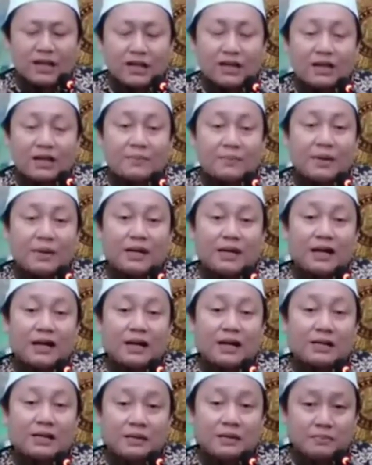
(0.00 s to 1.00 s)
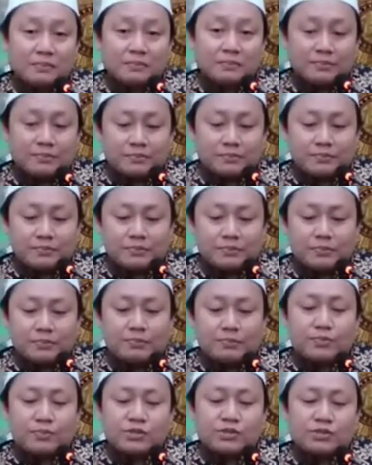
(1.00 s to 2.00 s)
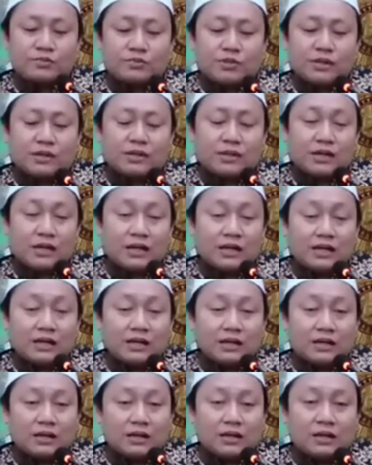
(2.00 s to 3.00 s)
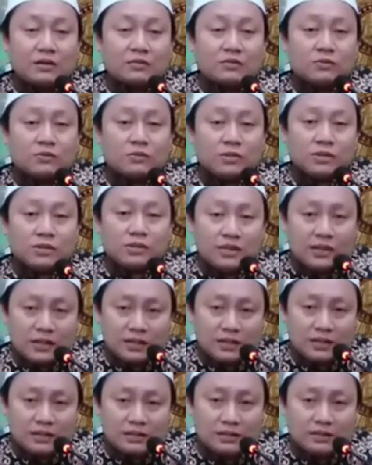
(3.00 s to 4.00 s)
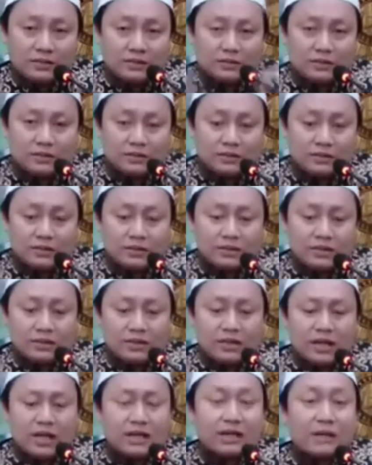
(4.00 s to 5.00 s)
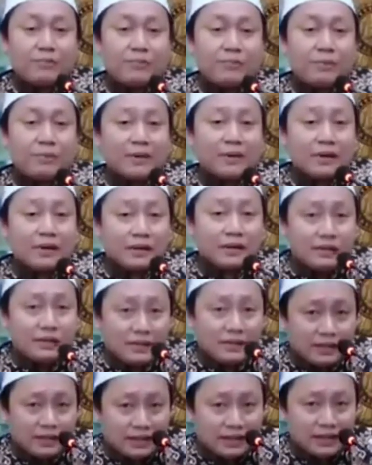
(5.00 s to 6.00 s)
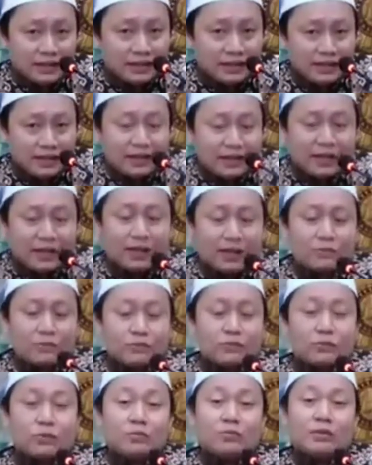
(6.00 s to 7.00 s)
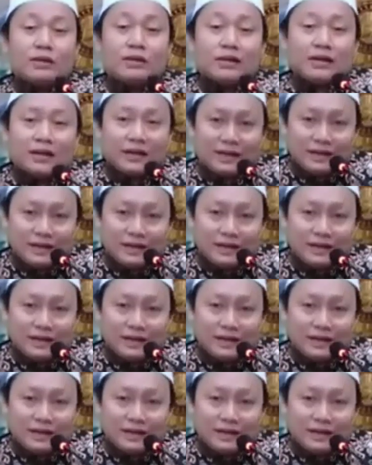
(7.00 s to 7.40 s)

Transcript: yang paling handap bismillah a'udzubillah handap bang lagi aja nah a'udzubillah